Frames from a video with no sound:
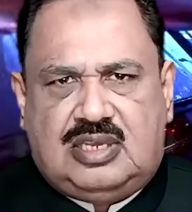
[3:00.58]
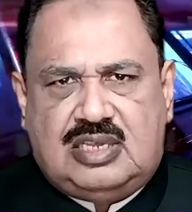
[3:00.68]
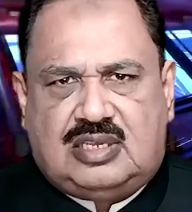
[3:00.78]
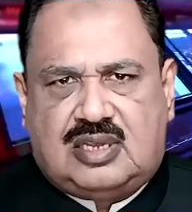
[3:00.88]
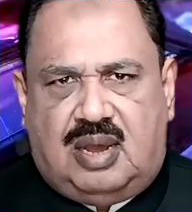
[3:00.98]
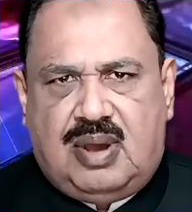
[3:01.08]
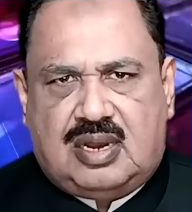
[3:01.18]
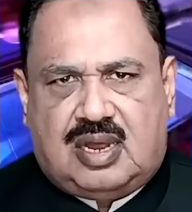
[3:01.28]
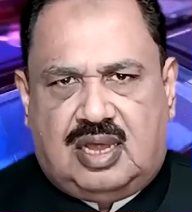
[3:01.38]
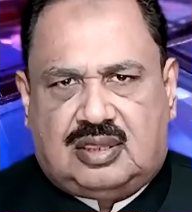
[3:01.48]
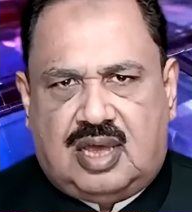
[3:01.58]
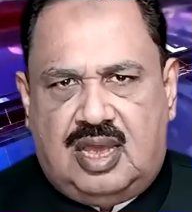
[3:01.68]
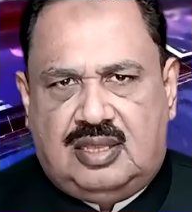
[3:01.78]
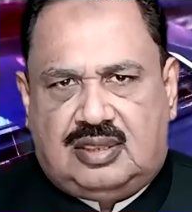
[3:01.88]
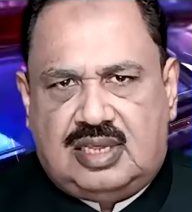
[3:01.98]
जिस खबर का
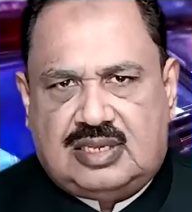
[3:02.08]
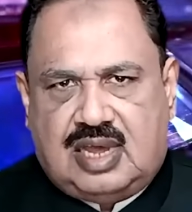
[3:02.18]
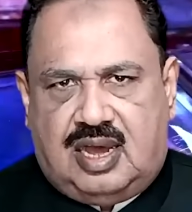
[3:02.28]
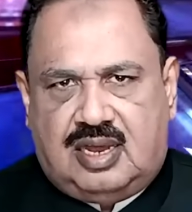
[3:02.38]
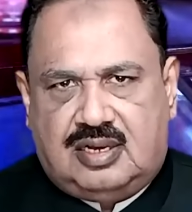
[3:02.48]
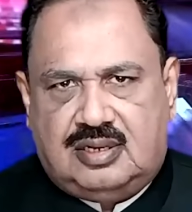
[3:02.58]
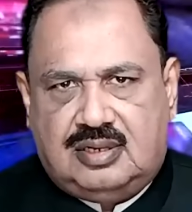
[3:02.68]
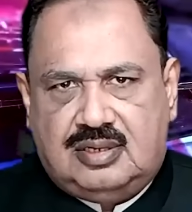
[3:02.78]
था इंतजार